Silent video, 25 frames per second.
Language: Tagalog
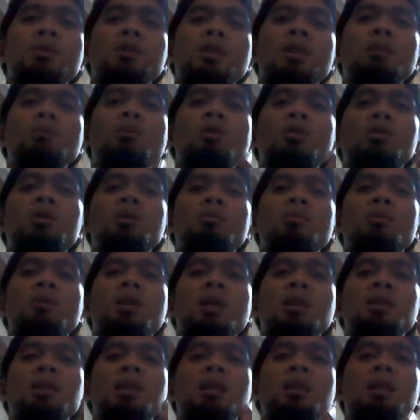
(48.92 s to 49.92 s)
Tibok ni
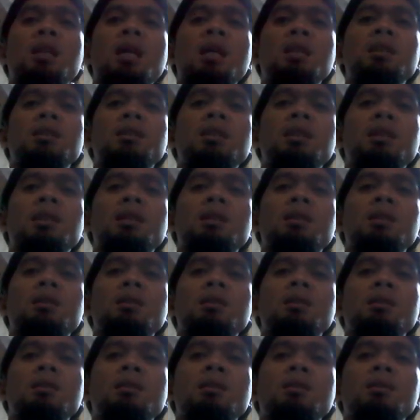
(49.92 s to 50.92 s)
kasing-kasing,
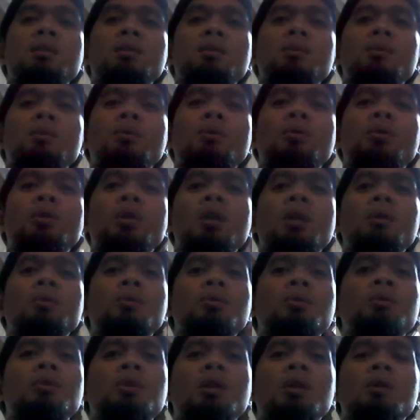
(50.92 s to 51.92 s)

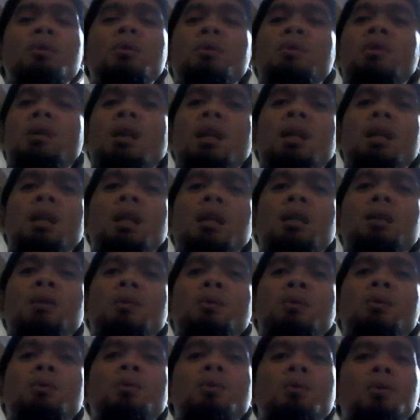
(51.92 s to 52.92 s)
huna-huna o kalag
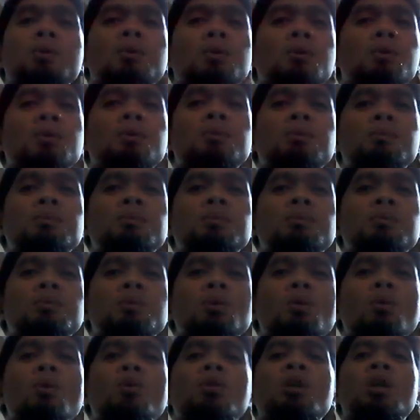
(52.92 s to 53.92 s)
o kusog
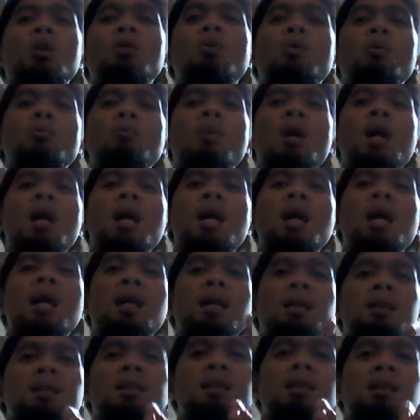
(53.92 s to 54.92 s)
o higugma
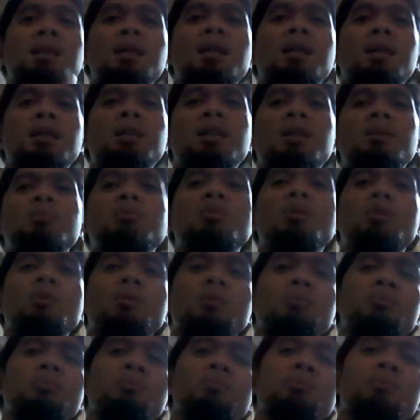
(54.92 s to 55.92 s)
ang imong
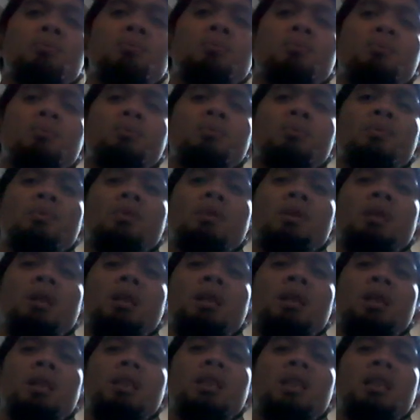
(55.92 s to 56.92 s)

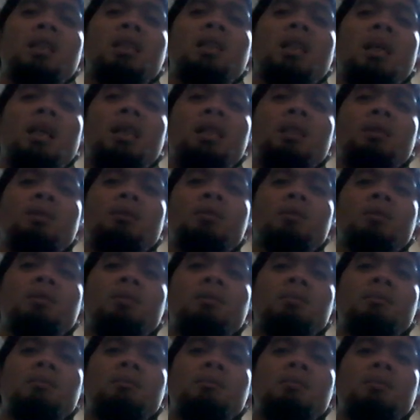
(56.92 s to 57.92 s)
isig kaingon
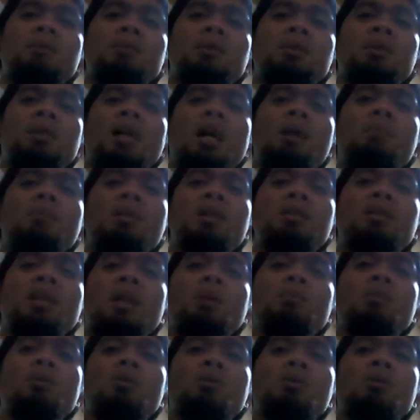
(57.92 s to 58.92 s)
sama
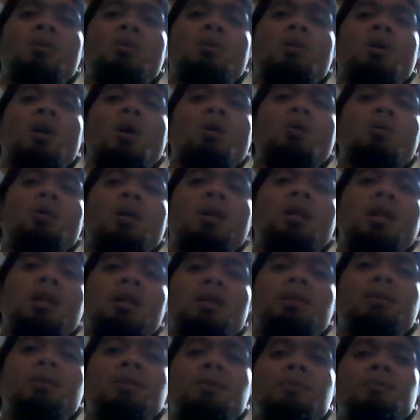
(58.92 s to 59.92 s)
sa imong
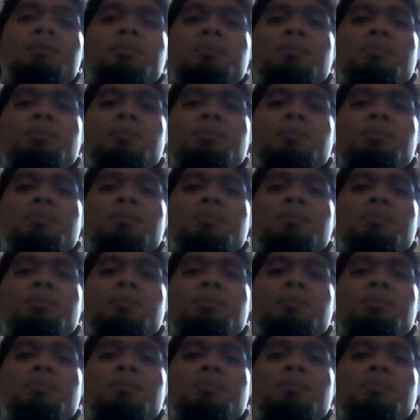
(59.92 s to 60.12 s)
kaugalingon.